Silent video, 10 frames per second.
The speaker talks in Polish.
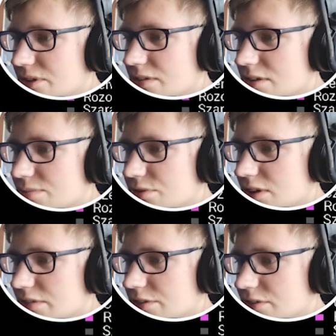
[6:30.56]
mogę stać przy
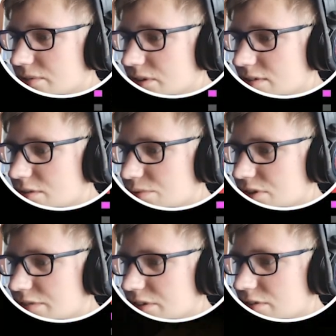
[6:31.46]
krawędzi, nie mogę stać przy
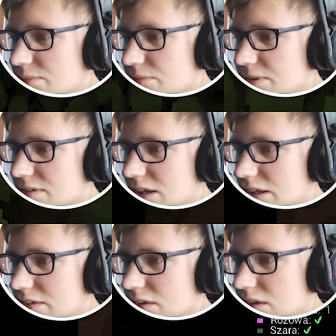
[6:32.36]
krawędzi, bo on mnie
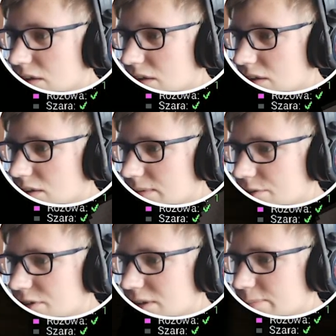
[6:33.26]
zleje. I
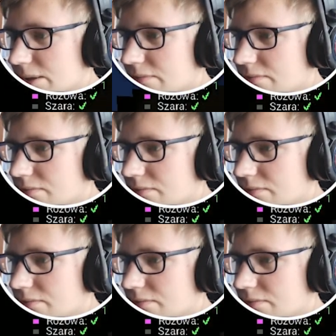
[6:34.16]
będzie lipa.